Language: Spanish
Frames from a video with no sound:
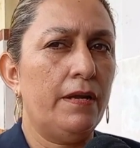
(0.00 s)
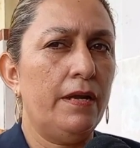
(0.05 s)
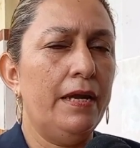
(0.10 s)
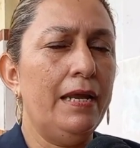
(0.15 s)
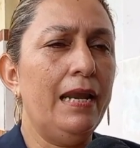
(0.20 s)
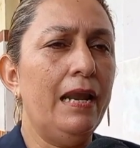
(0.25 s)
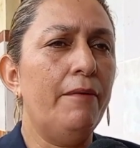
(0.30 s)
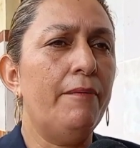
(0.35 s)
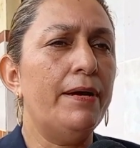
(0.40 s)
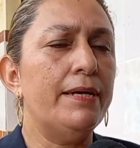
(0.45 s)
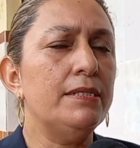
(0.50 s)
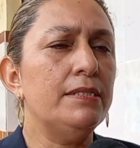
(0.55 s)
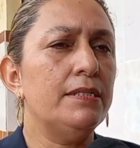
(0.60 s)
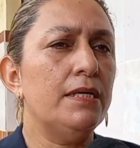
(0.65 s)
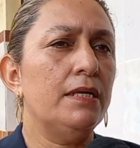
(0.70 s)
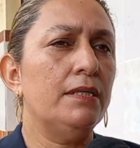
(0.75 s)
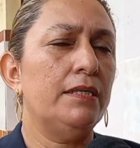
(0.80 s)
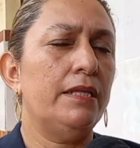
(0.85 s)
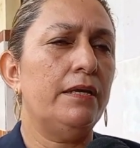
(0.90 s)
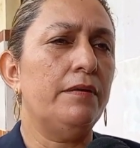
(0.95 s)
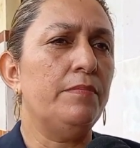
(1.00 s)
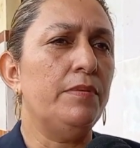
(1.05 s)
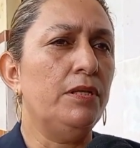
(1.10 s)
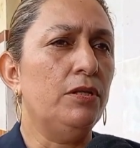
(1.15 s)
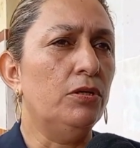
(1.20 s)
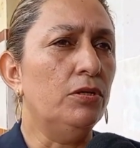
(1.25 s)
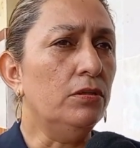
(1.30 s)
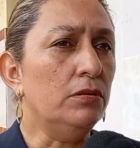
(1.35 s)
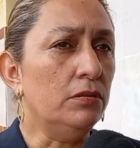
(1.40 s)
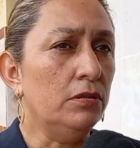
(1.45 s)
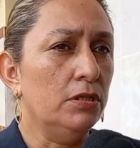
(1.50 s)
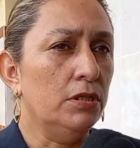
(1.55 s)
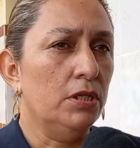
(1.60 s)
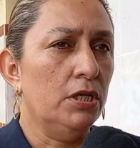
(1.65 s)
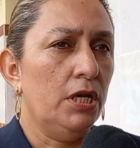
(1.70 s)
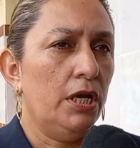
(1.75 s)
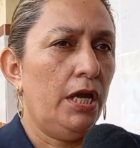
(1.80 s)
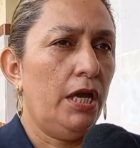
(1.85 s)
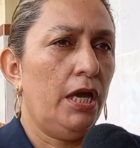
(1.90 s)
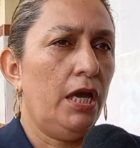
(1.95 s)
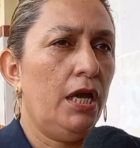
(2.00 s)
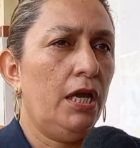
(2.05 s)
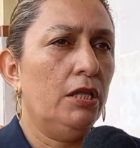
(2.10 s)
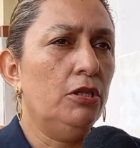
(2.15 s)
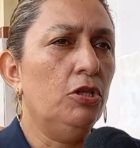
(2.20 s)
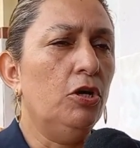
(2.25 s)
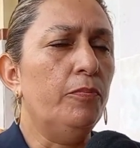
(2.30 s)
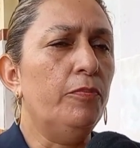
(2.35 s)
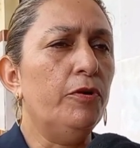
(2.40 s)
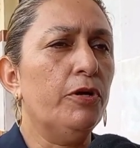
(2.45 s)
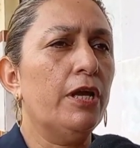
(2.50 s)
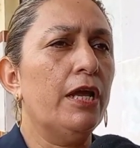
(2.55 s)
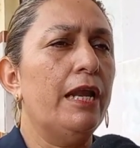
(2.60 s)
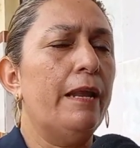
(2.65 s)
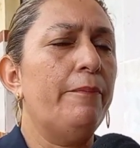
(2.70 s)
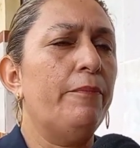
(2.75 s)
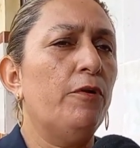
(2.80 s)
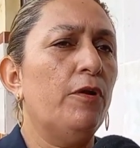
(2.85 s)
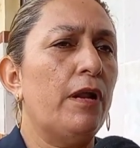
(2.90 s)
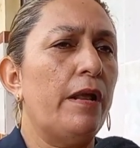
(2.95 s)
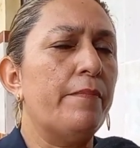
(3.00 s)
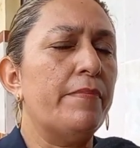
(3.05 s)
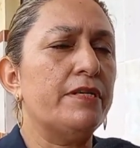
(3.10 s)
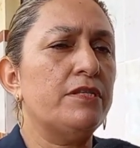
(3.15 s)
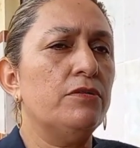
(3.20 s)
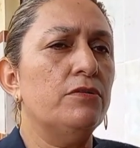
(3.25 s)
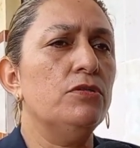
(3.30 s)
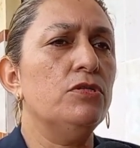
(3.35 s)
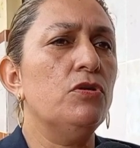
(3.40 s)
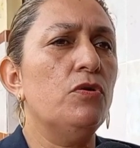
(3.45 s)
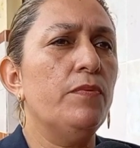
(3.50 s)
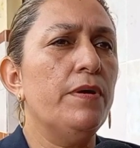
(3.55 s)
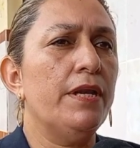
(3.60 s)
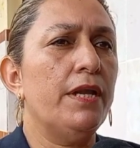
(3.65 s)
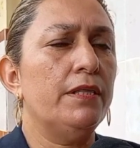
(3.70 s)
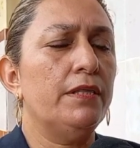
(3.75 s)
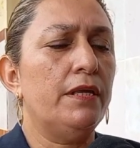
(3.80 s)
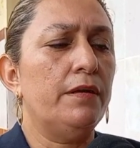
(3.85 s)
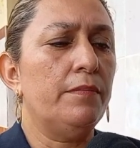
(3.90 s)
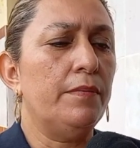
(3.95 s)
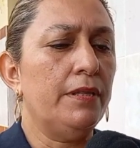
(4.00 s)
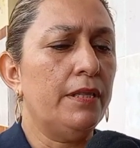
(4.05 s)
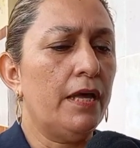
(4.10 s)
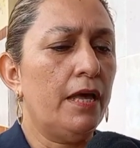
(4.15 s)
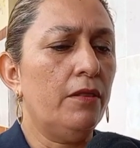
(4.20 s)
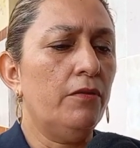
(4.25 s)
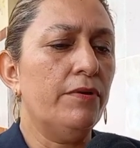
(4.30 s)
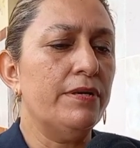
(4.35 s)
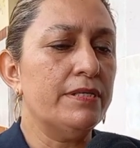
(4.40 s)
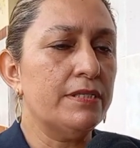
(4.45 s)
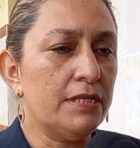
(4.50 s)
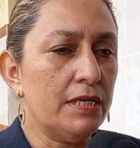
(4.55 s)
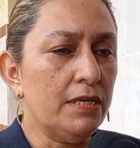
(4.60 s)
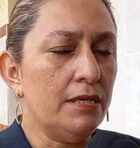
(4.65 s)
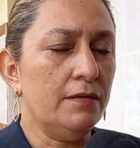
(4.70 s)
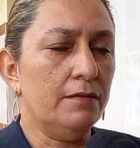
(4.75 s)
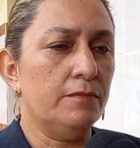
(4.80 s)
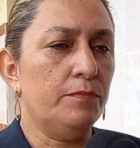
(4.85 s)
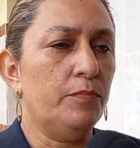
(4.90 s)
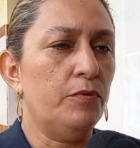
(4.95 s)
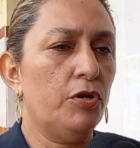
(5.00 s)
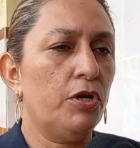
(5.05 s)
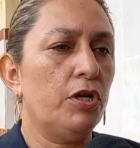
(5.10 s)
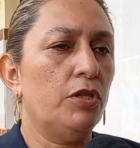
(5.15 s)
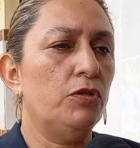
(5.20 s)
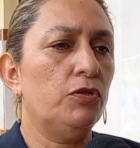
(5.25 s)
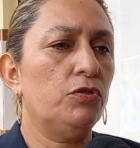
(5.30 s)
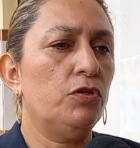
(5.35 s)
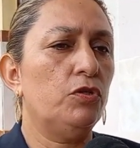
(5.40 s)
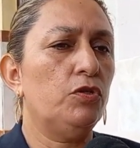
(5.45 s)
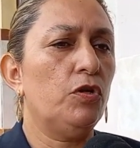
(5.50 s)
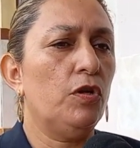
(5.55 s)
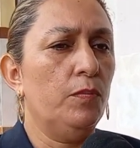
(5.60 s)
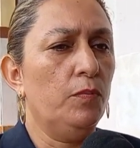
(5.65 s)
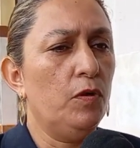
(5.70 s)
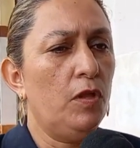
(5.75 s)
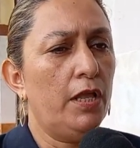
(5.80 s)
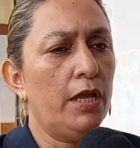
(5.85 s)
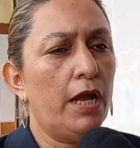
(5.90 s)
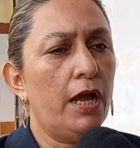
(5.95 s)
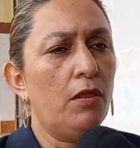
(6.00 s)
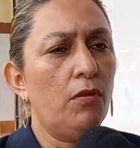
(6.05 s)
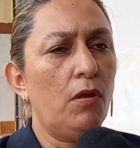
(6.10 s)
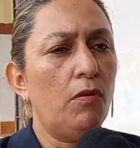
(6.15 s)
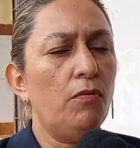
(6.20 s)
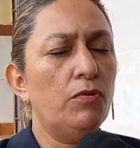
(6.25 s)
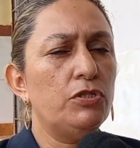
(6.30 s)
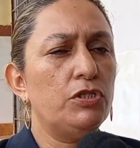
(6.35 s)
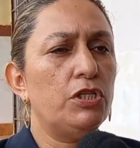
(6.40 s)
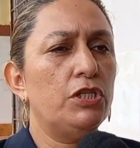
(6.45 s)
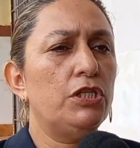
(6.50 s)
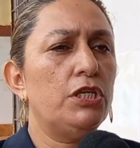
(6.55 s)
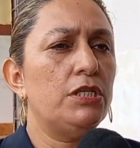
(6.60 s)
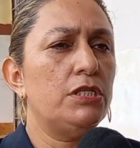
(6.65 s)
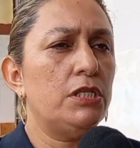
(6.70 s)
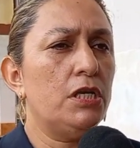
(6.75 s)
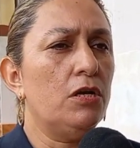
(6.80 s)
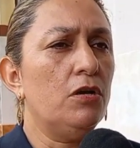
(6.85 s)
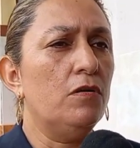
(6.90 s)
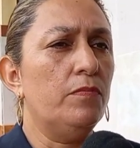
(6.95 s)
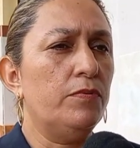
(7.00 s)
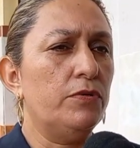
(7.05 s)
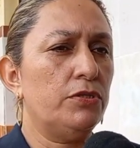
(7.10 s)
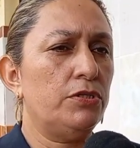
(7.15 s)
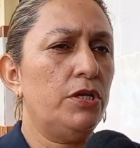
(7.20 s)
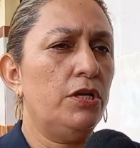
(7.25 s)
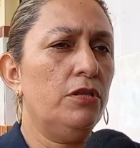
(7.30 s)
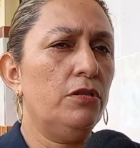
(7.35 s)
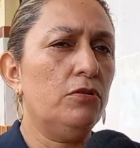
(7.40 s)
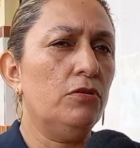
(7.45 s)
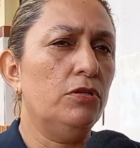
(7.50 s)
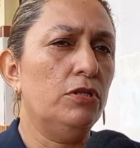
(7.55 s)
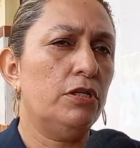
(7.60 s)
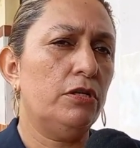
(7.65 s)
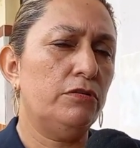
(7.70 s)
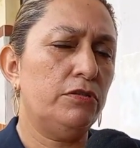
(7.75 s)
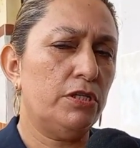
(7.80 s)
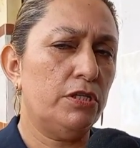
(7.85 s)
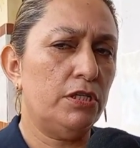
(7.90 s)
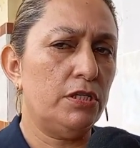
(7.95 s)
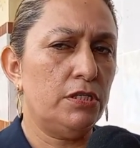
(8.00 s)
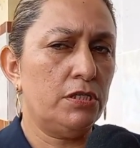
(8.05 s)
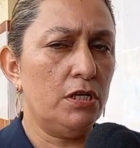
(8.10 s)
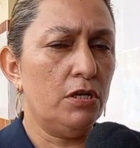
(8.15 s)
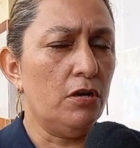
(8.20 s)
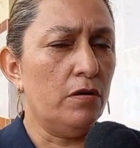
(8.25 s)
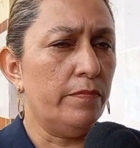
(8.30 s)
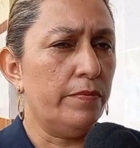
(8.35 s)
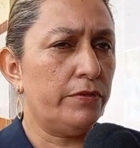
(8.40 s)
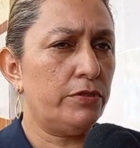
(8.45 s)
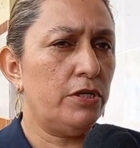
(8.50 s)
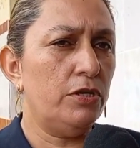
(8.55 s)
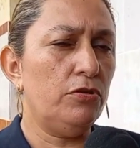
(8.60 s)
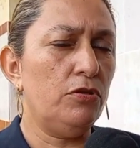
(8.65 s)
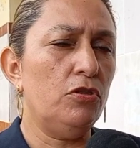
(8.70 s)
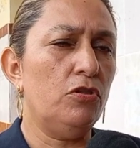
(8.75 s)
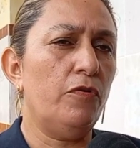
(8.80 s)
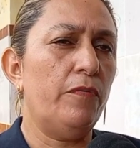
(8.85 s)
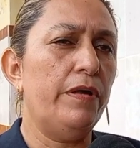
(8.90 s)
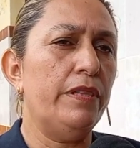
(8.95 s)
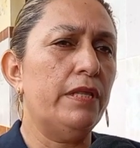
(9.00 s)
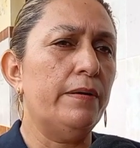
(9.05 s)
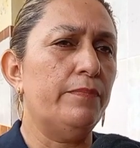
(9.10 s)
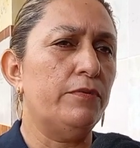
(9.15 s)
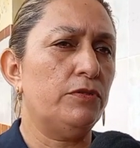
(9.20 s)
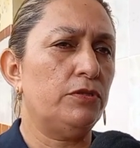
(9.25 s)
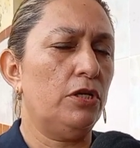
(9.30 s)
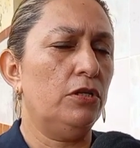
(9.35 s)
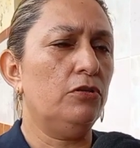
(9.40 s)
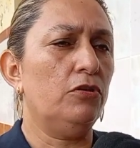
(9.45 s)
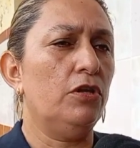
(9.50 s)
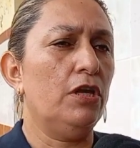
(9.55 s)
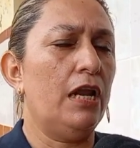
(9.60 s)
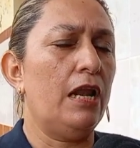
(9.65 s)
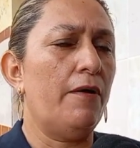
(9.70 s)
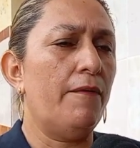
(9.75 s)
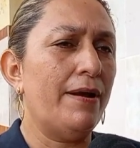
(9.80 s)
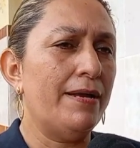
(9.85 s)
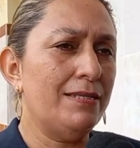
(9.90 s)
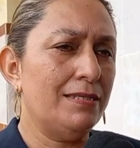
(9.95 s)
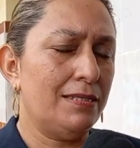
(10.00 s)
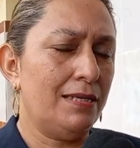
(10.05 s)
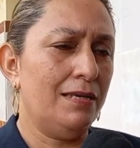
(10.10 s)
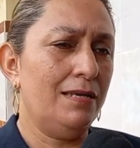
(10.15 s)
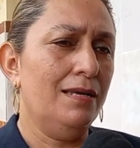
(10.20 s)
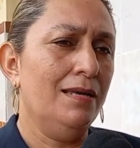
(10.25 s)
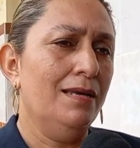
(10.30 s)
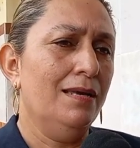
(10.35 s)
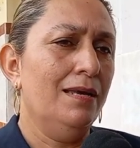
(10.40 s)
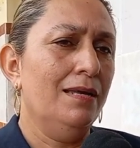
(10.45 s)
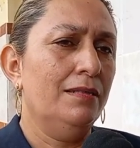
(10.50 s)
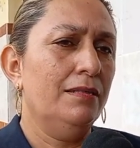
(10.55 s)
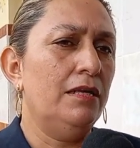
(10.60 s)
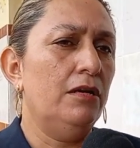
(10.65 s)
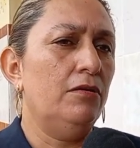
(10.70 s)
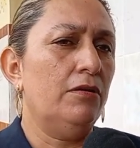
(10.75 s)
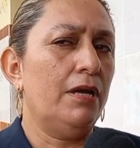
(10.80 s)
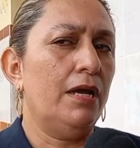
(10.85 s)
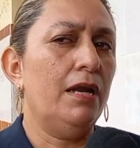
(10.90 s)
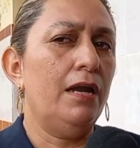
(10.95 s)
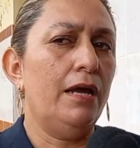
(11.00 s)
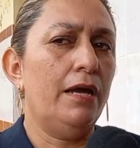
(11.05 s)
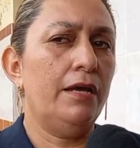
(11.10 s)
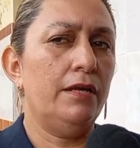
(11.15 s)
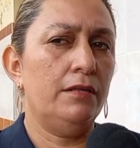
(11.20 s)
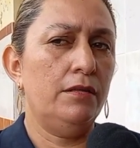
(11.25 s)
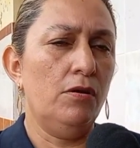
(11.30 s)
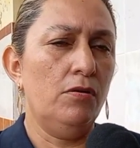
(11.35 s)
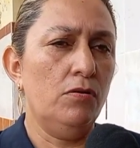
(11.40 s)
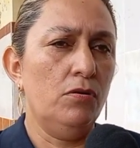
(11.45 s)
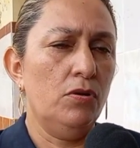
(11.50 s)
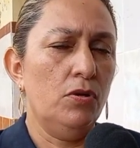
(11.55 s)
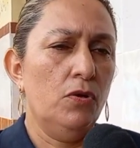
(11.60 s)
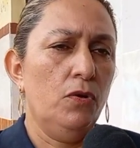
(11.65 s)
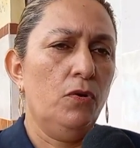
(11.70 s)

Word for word: El avance terminó, eh, no porque la programación se hubiera terminado en sí, porque nosotros hemos llegado a un 85%, entre 85% y 90% del avance de lo que es la gestión.